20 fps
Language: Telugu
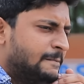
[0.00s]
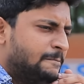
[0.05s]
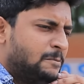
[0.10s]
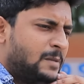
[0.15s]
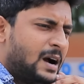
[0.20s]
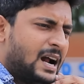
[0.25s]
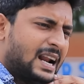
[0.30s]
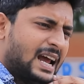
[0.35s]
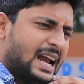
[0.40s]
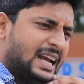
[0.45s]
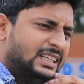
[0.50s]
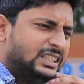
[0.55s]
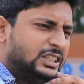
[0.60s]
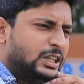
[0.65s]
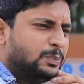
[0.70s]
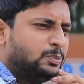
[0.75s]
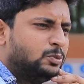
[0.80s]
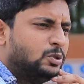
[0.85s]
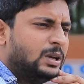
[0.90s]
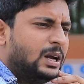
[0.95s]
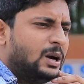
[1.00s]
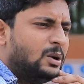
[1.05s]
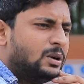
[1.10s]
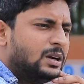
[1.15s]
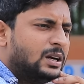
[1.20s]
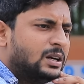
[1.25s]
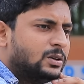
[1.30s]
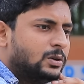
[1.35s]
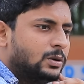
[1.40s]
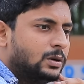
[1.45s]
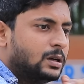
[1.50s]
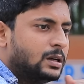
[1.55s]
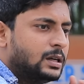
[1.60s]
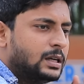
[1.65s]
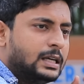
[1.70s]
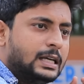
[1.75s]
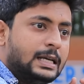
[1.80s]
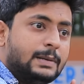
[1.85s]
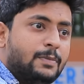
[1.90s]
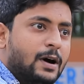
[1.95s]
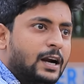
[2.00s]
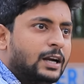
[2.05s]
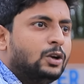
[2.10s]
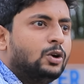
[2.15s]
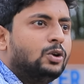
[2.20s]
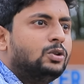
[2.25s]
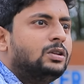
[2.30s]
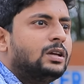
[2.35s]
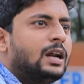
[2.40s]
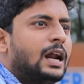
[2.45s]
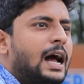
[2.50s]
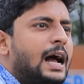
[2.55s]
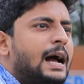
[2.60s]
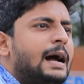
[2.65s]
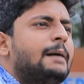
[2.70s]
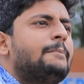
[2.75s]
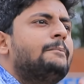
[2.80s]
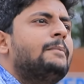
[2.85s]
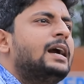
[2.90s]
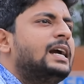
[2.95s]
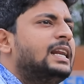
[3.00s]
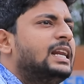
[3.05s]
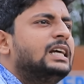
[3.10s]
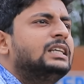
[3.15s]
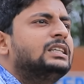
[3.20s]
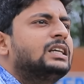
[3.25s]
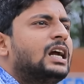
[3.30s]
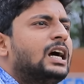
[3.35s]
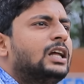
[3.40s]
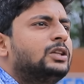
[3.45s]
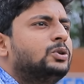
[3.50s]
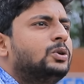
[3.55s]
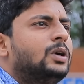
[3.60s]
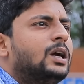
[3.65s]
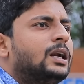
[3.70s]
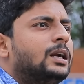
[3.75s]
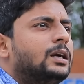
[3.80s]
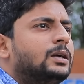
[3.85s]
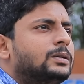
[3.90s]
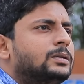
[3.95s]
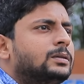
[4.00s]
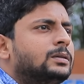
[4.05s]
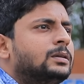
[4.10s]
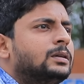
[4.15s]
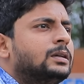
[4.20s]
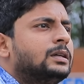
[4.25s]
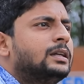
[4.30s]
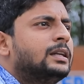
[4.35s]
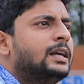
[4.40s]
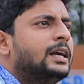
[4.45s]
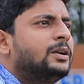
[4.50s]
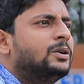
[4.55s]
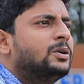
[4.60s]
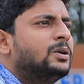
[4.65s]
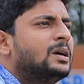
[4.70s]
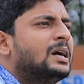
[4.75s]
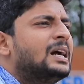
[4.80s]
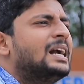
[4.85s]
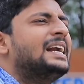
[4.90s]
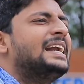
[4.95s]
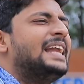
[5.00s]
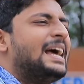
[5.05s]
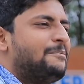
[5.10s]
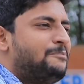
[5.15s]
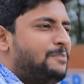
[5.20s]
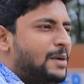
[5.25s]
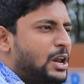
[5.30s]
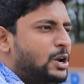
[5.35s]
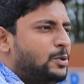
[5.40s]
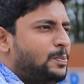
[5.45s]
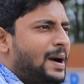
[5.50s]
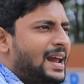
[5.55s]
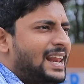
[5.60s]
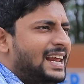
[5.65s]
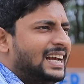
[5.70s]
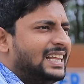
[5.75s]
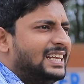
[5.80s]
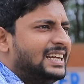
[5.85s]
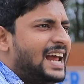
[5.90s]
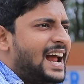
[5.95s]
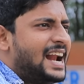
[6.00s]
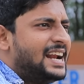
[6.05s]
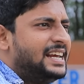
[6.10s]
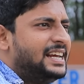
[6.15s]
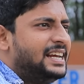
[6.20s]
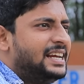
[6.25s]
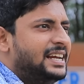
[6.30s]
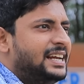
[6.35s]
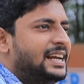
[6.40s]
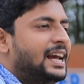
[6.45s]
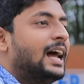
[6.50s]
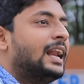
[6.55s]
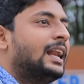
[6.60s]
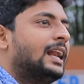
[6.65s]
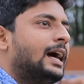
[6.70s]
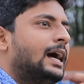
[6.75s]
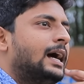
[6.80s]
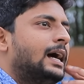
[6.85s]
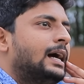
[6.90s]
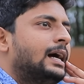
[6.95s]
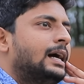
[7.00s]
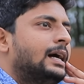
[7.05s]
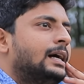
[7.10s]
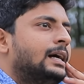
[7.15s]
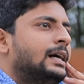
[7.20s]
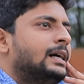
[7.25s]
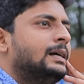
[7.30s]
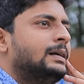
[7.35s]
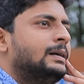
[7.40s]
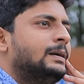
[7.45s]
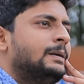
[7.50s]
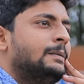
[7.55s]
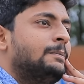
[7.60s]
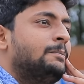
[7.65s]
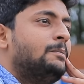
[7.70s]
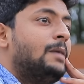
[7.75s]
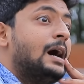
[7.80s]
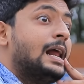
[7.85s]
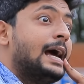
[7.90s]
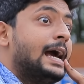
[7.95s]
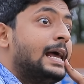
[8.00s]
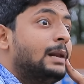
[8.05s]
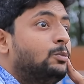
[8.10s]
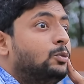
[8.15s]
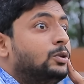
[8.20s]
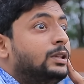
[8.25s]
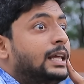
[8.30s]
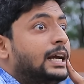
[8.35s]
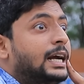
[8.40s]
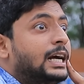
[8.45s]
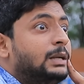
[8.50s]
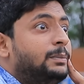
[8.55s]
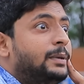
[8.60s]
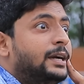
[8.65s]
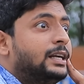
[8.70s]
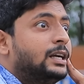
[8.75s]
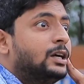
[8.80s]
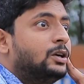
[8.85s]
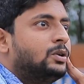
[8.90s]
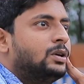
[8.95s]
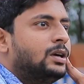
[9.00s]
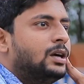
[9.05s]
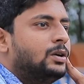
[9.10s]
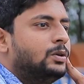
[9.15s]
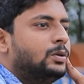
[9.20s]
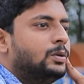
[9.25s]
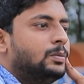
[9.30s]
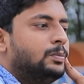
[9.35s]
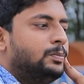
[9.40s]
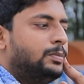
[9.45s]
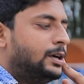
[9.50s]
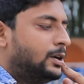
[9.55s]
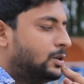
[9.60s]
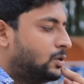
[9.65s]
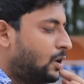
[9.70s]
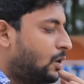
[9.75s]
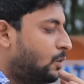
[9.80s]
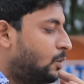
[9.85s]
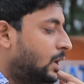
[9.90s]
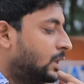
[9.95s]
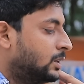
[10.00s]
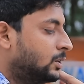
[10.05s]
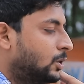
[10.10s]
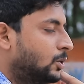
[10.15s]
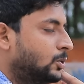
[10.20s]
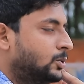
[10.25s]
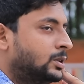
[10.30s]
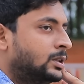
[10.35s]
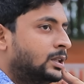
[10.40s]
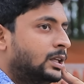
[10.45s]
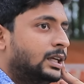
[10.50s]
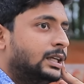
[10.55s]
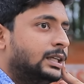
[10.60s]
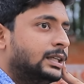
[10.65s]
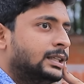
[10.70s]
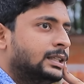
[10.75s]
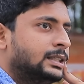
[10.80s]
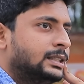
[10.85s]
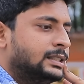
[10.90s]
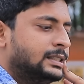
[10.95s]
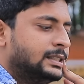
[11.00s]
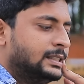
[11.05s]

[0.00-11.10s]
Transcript: మా నాయన చెప్తూనే ఉన్నాడు ఈ బండి వద్దురా మైలేజ్ రాదు అని నేను డెబ్బై రూపాయలే కదా డాడీ అన్నా మా నాయన ముందే కనిపెట్టినట్టున్నాడు పెట్రోల్ వంద అవుతుందని